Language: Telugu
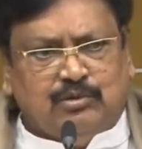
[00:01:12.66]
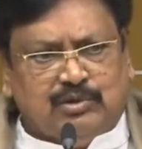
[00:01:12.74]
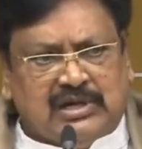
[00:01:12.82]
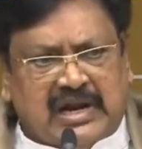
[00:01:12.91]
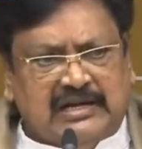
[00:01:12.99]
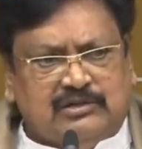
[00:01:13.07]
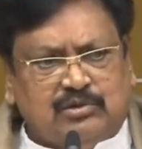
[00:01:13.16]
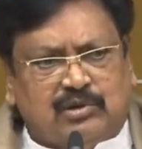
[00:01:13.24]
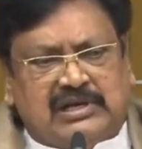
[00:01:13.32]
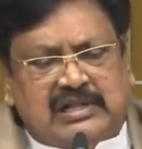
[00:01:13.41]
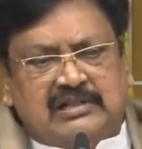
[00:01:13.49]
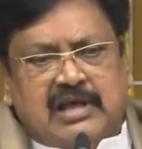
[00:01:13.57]
యు ట్రై టు
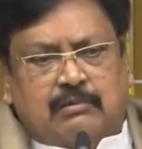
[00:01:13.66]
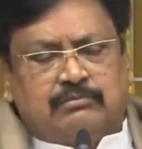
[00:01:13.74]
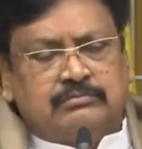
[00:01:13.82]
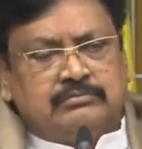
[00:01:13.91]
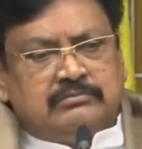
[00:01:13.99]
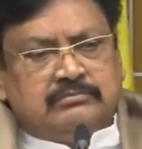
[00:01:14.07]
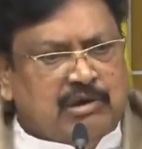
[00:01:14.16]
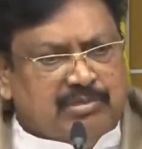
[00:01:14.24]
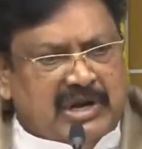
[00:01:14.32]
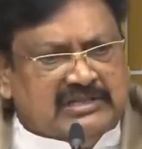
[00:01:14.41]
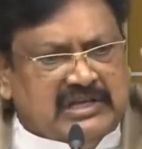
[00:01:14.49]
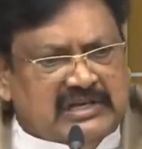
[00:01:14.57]
కిల్
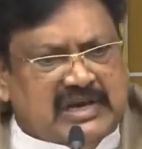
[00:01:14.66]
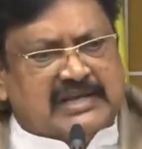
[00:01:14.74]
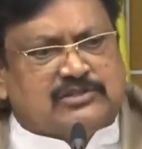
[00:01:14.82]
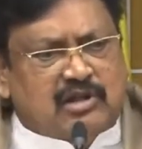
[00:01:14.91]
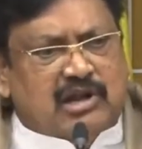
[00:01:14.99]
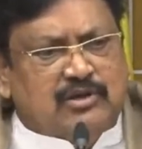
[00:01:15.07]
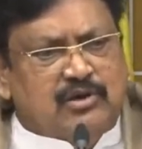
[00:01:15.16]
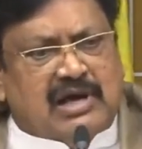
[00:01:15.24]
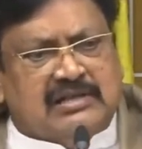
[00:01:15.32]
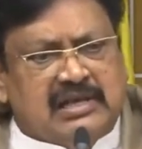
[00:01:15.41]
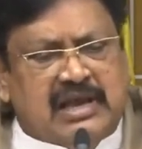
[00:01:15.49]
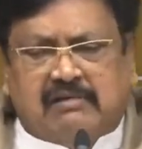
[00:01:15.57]
ప్రతి కేసులో యు
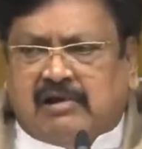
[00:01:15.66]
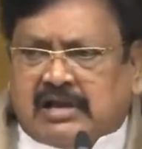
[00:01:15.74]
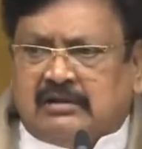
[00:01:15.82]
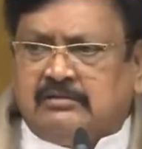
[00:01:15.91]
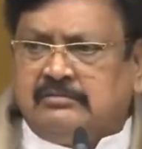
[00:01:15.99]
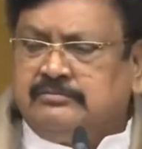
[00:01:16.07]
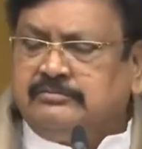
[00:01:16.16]
ఆర్ ది ఏ వన్